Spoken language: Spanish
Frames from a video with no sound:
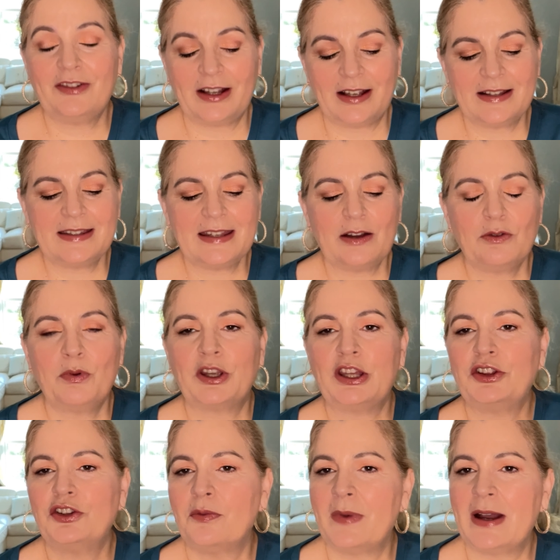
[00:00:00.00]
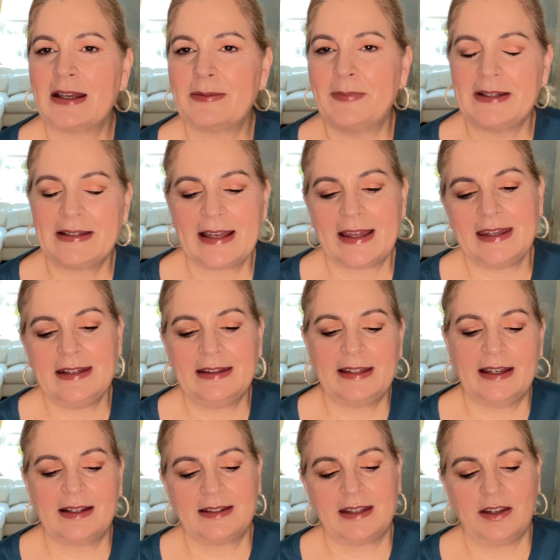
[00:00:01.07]
fragancias un poquito más
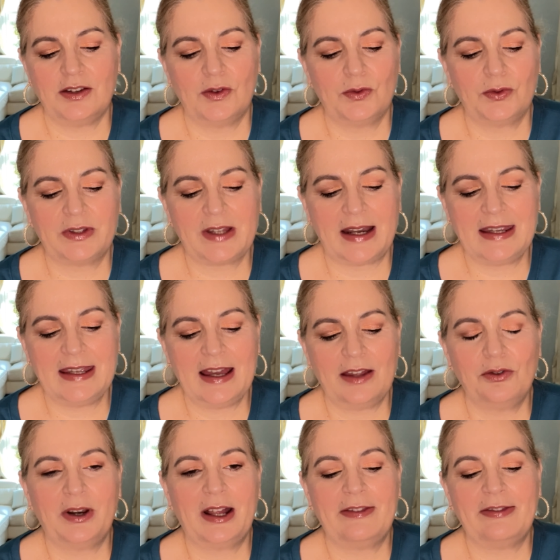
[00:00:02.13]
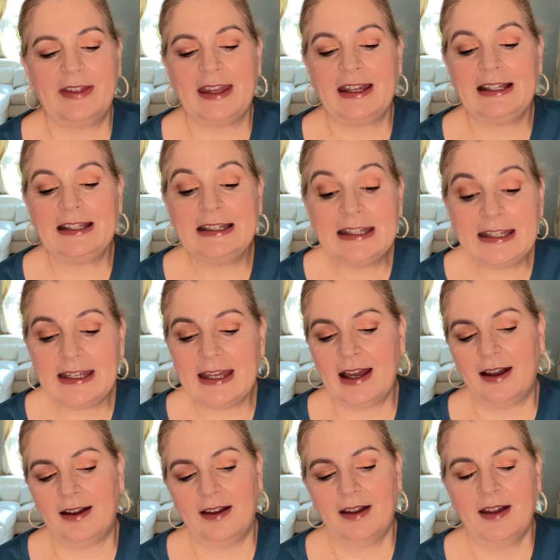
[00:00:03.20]
pesaditas que yo usaría durante el
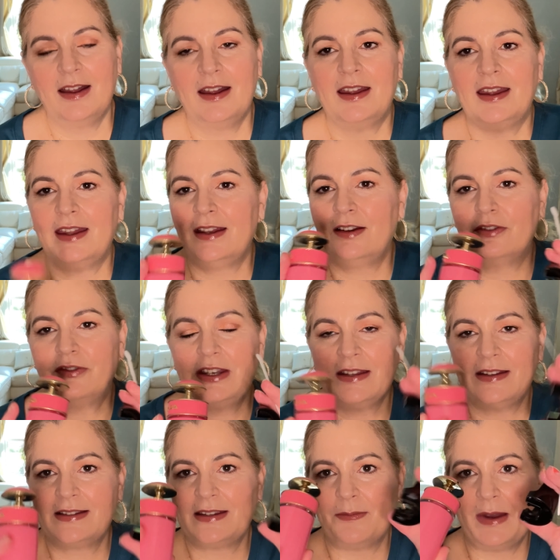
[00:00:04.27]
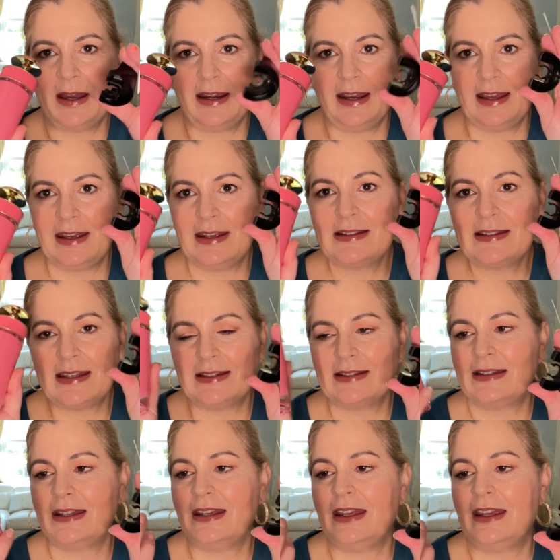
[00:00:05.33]
día en los fines de semana es
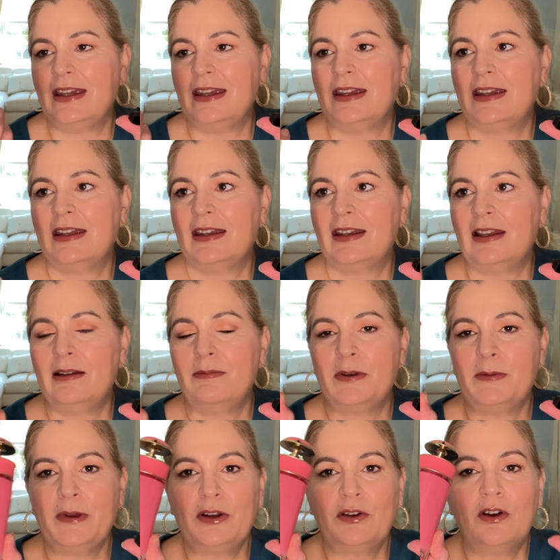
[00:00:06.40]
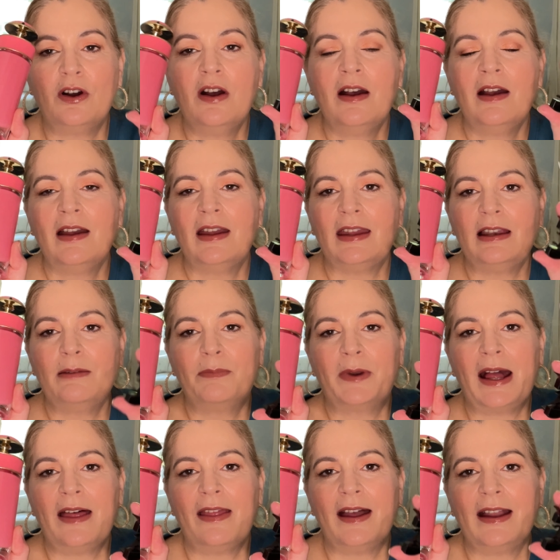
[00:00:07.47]
este, eh, el primero, el
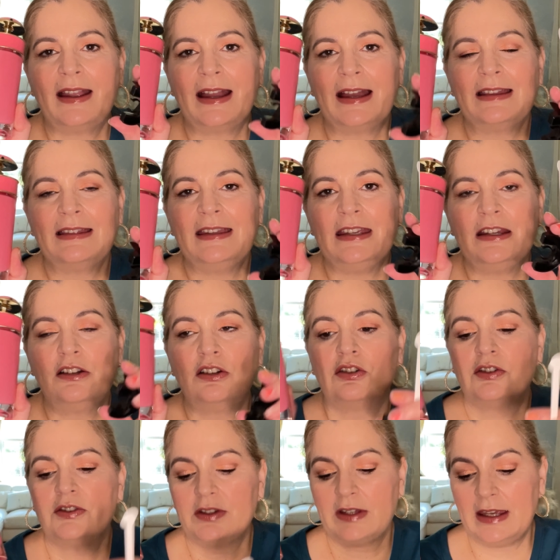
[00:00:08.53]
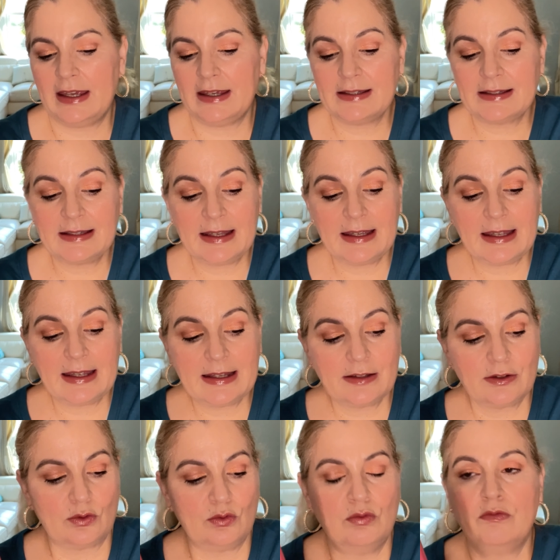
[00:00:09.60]
Prada Candy Gloss. Este
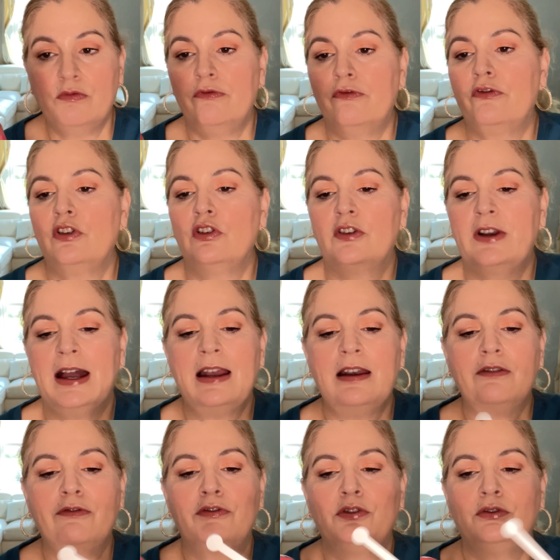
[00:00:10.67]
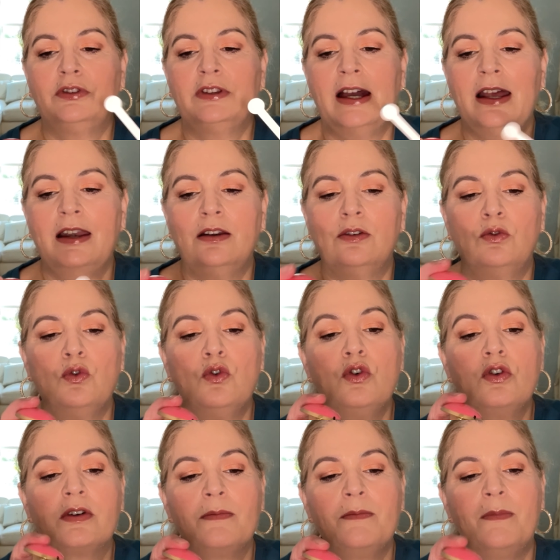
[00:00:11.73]
es un floral frutal
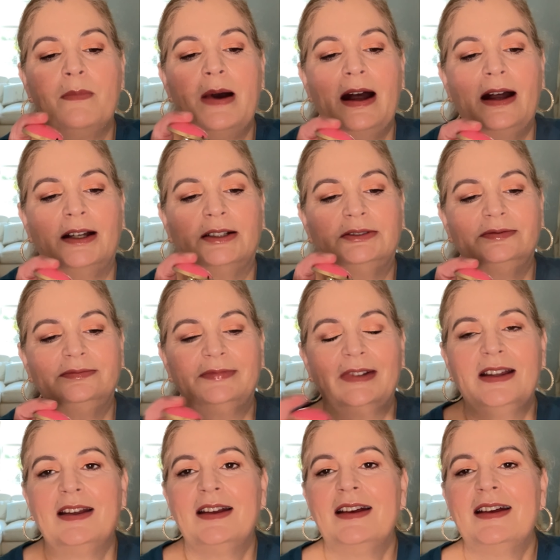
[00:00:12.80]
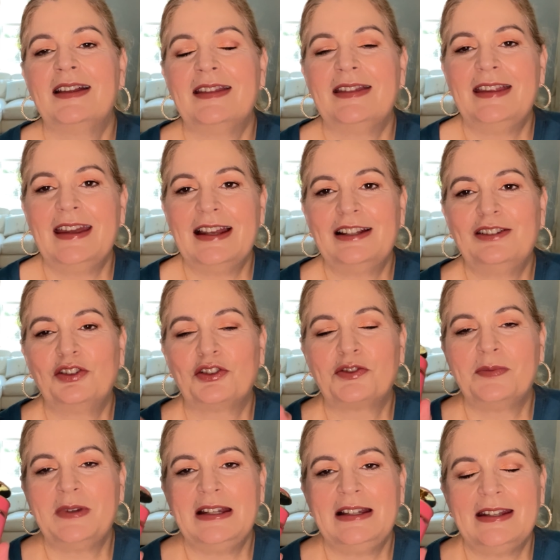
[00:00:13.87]
gourmand del
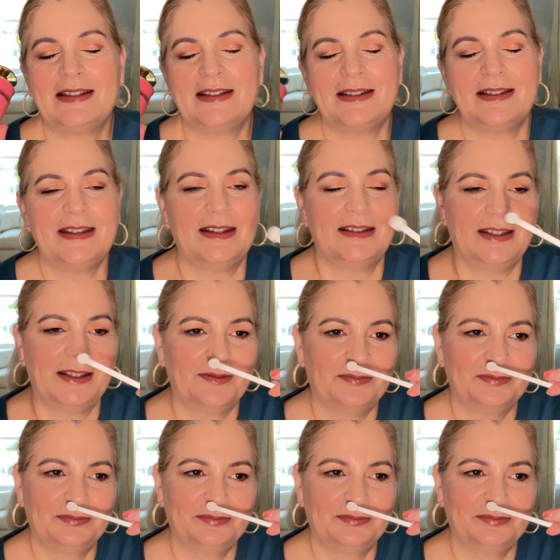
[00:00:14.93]
2017.